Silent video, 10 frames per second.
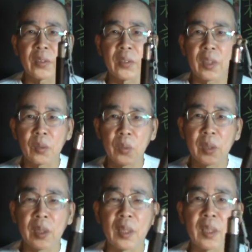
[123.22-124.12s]
很多
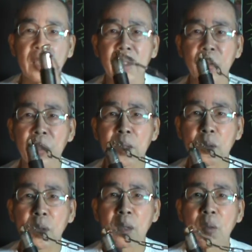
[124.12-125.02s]
那个所谓的
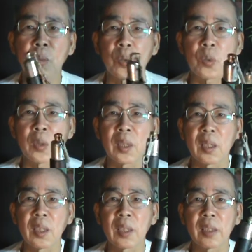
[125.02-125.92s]
传统武术的人
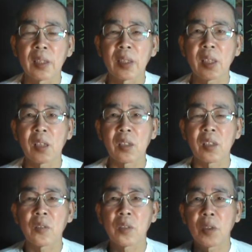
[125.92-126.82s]
哈，那些老
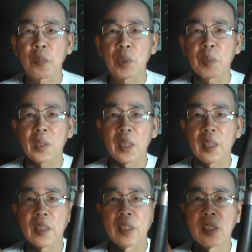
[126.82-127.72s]
师傅都批评他。
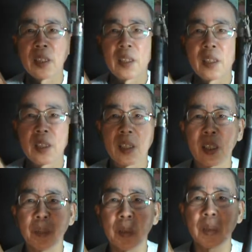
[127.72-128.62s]

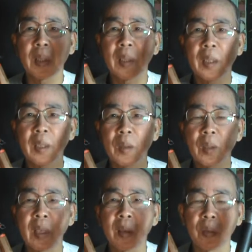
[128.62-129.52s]
呃，批评的那个
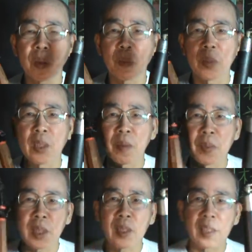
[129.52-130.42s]
内容我就不讲，我们
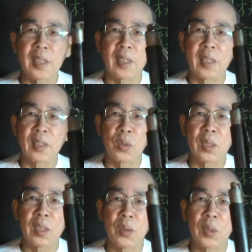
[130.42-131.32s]
今天只讲这个
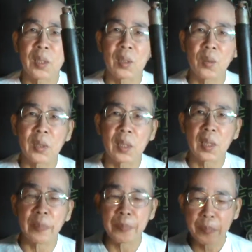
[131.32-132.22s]
双节棍这个东西哈。